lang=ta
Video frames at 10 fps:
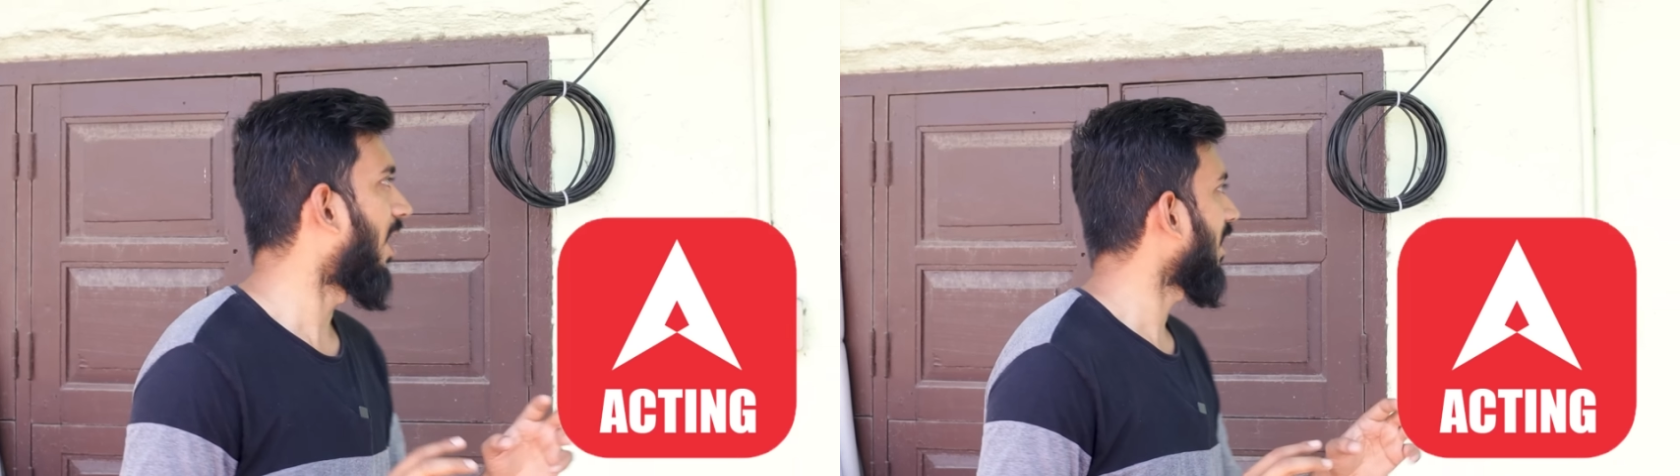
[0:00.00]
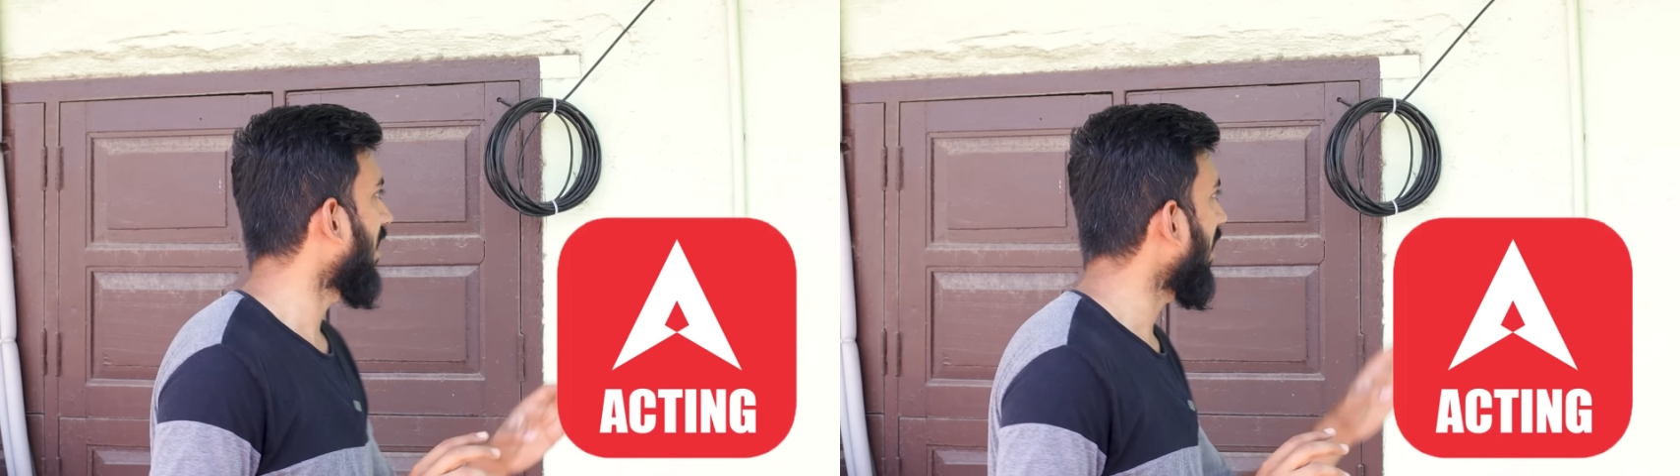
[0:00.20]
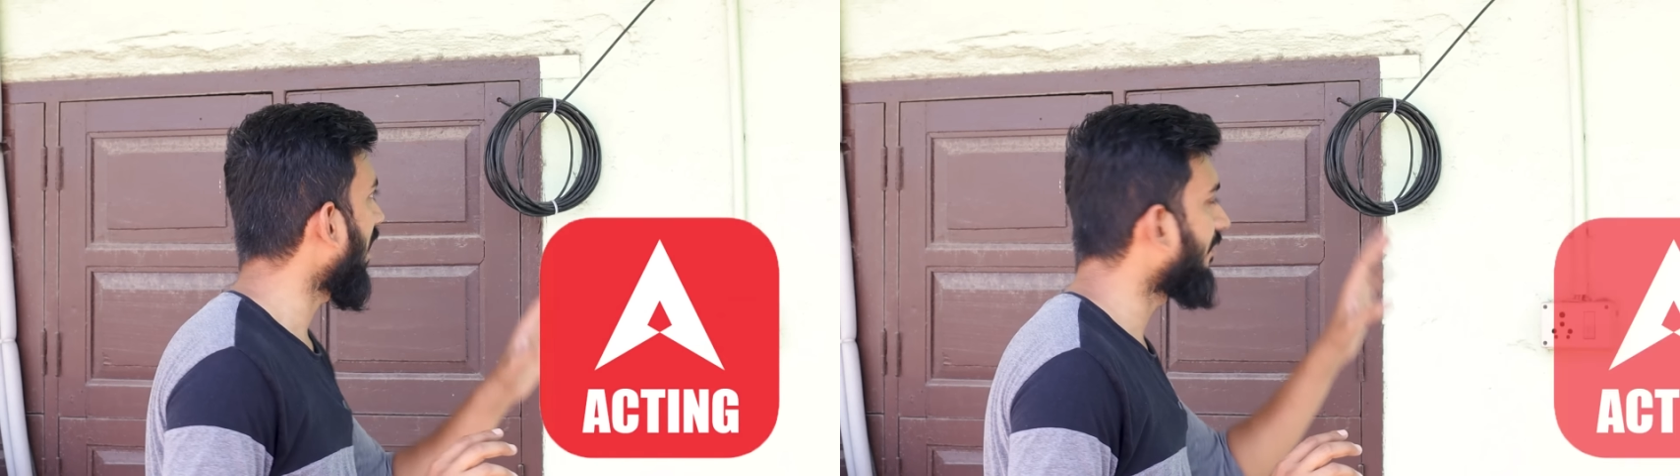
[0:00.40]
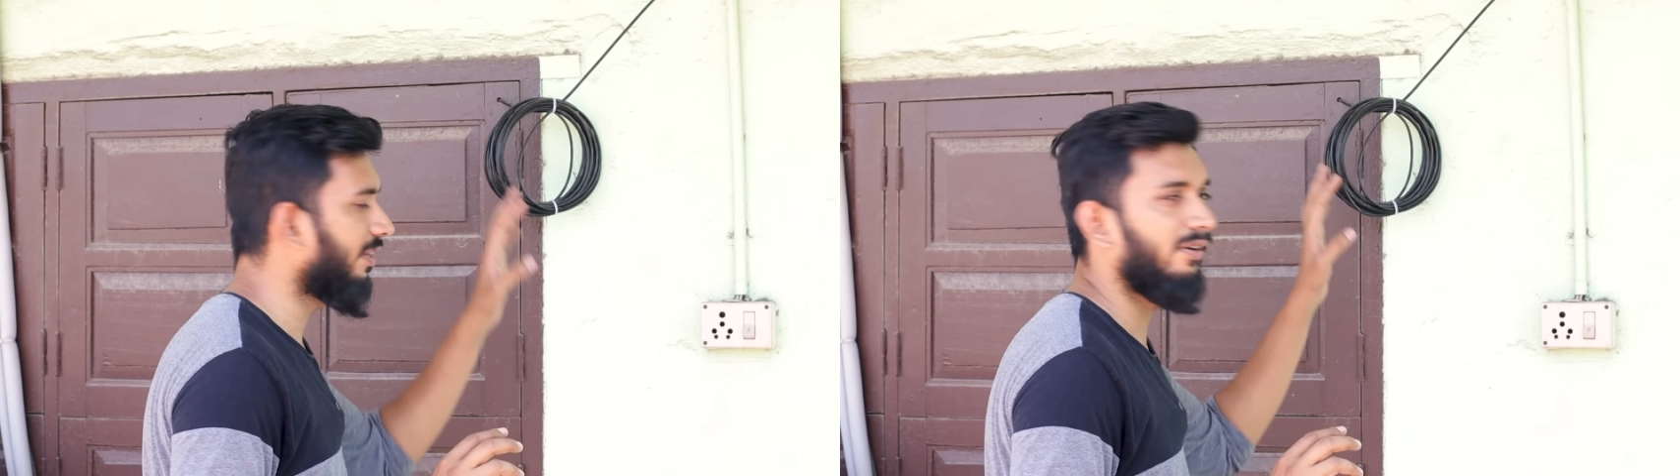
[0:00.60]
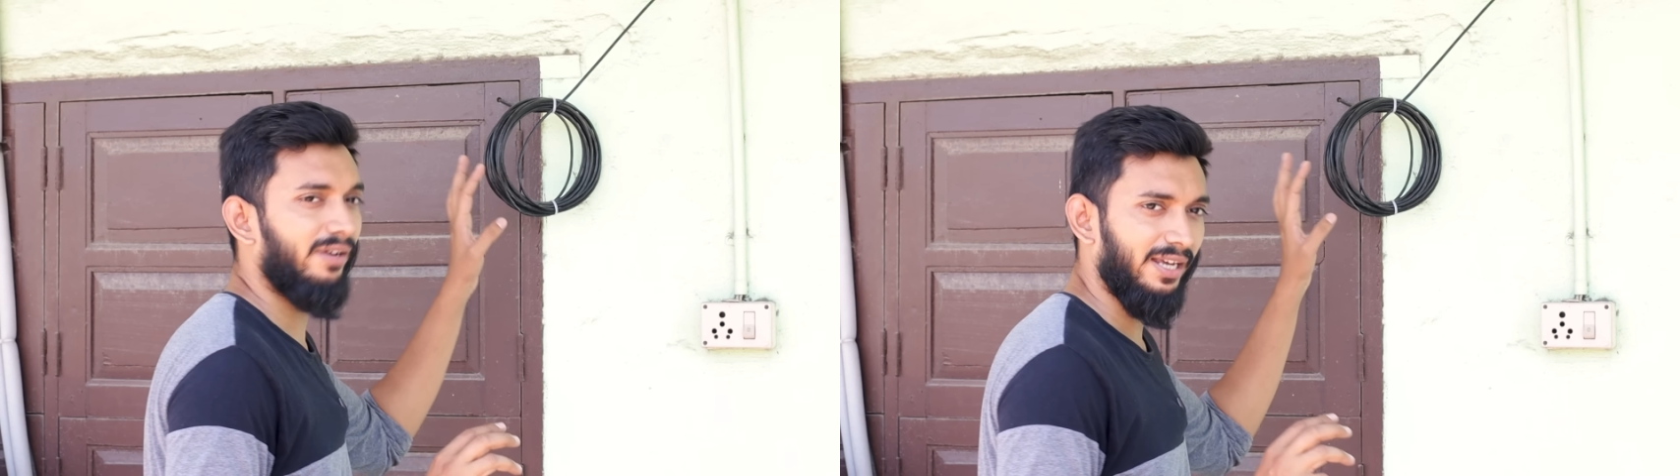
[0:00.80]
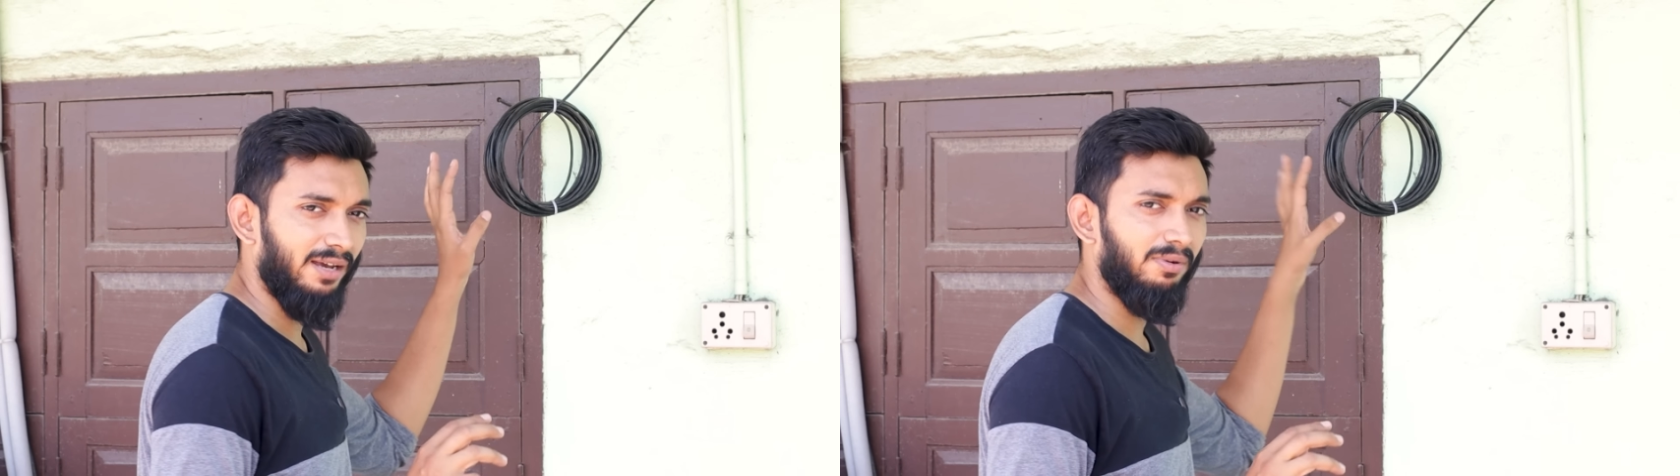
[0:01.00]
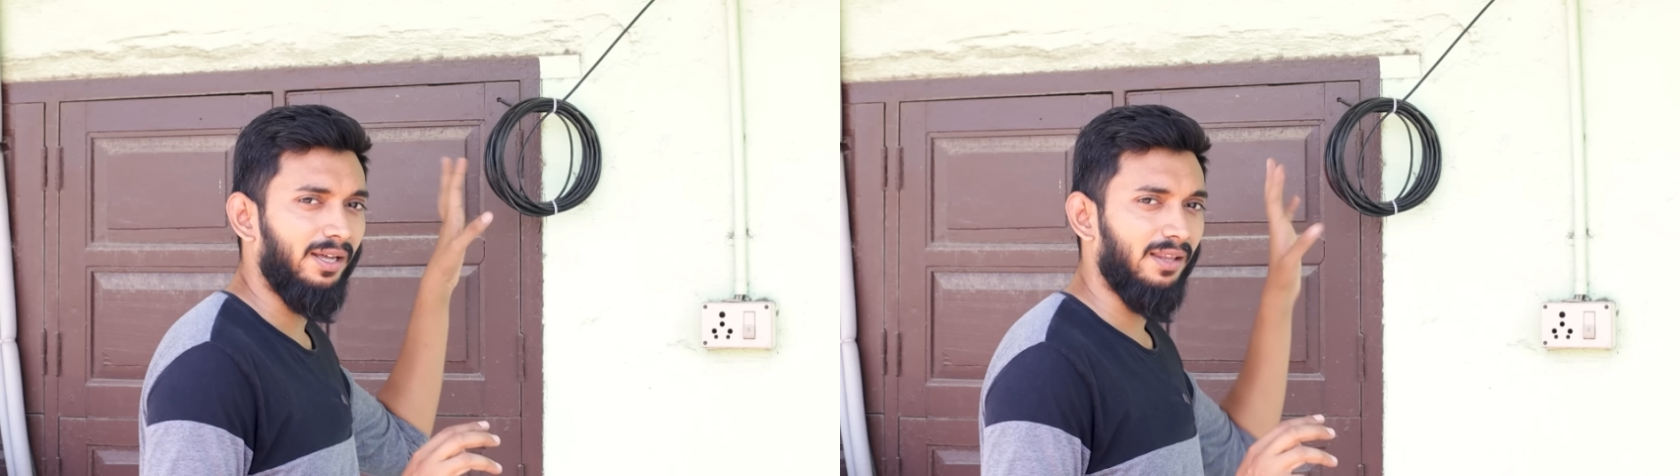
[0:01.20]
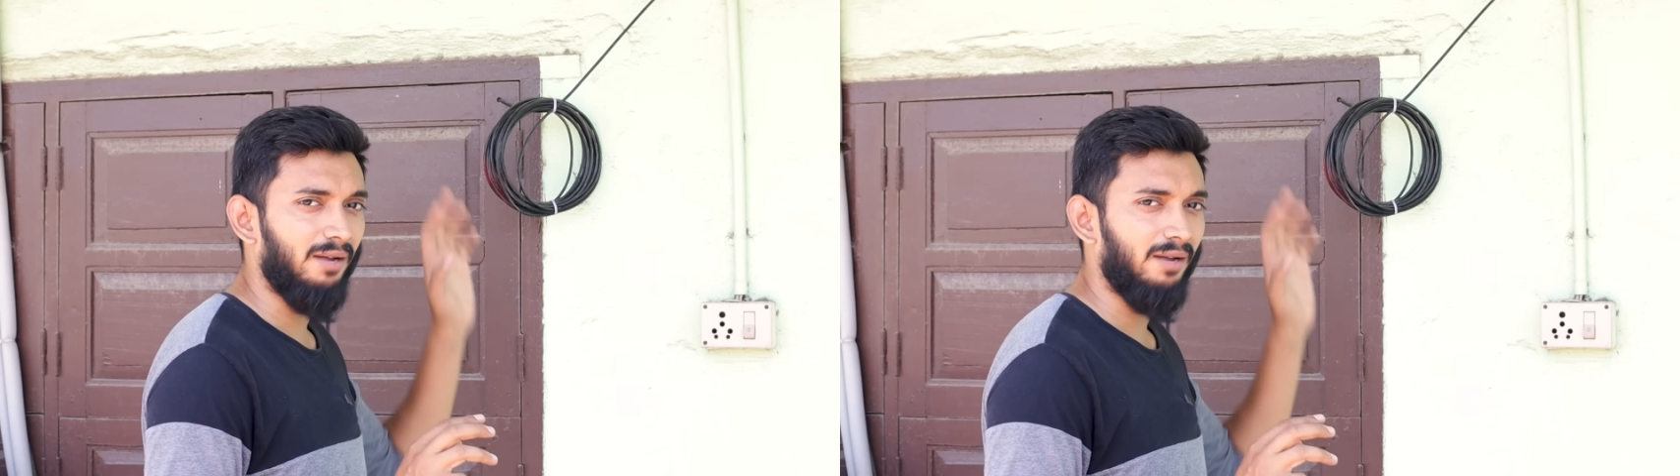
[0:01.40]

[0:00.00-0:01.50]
அதனால் அவங்களோட கேபிளையே